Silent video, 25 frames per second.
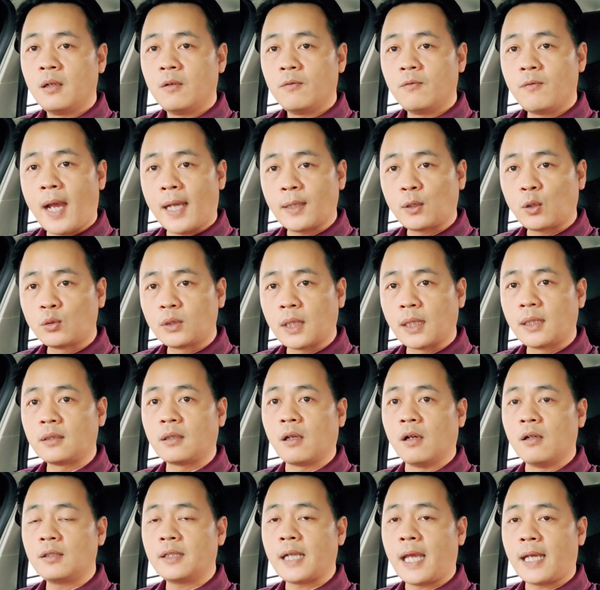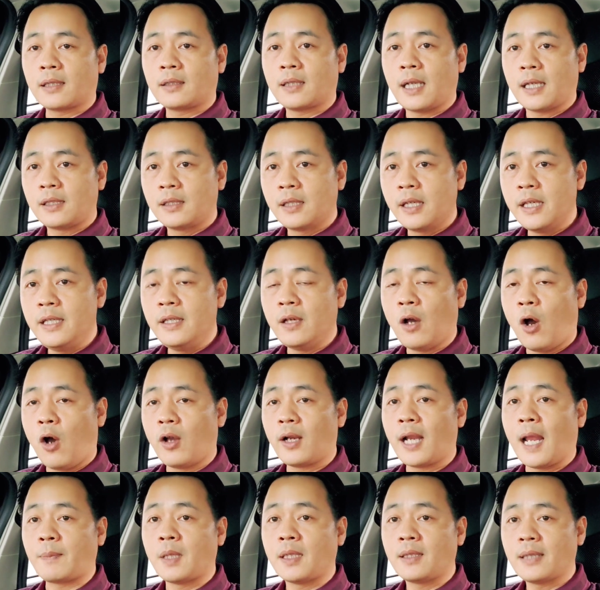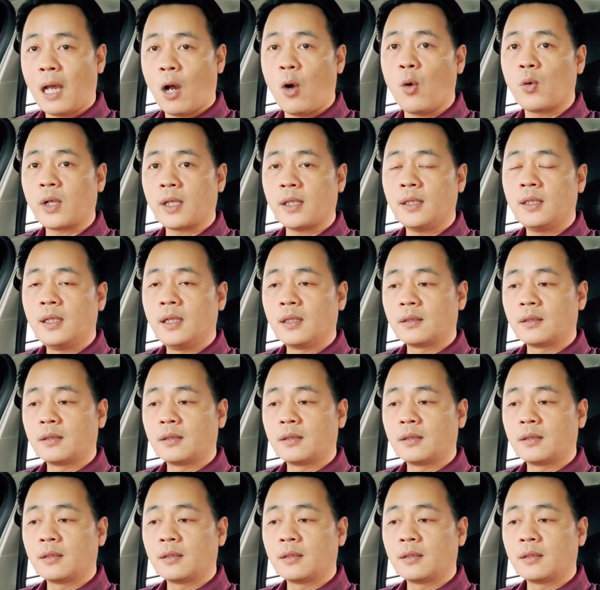Và tôi tin tưởng rằng là khi họ làm đến đâu đó